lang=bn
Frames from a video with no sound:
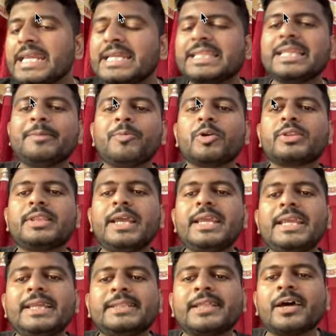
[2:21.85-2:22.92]
ইতিমধ্যেই
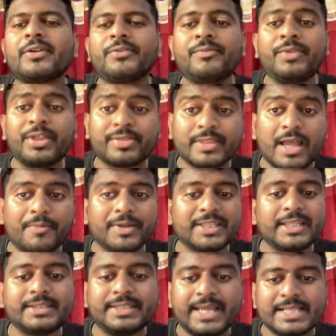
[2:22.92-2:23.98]
ইথার ভিস্তা
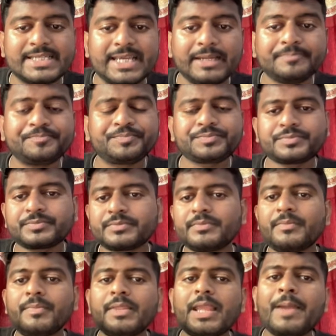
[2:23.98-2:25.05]
আমাদের দিয়েছে
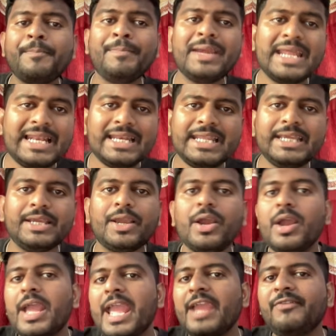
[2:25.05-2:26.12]
মেনলি এই